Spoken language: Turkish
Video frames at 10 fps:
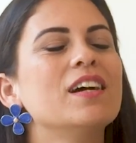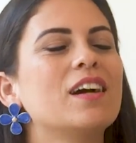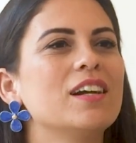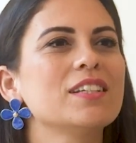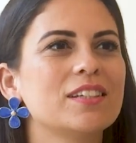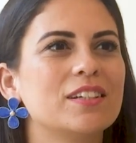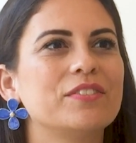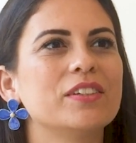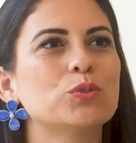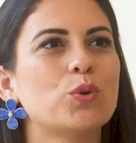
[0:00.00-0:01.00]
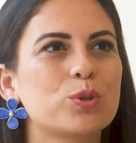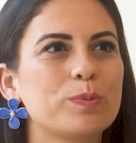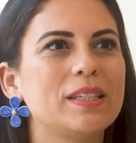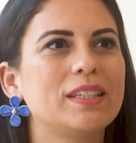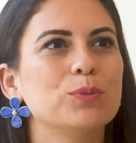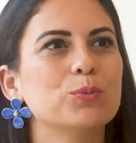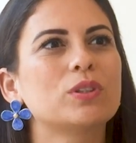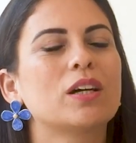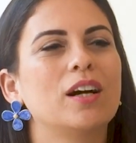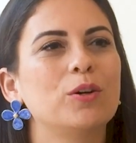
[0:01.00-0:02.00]
karşı tarafa doğru bilgiyi
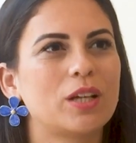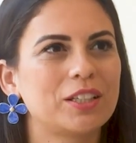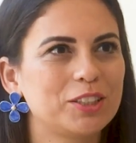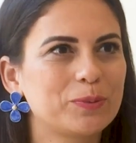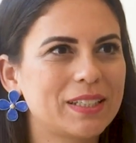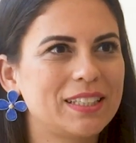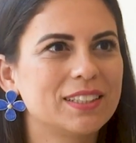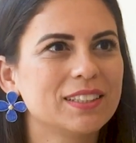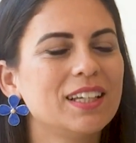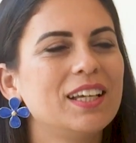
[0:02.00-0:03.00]
mutlaka ulaştırmak için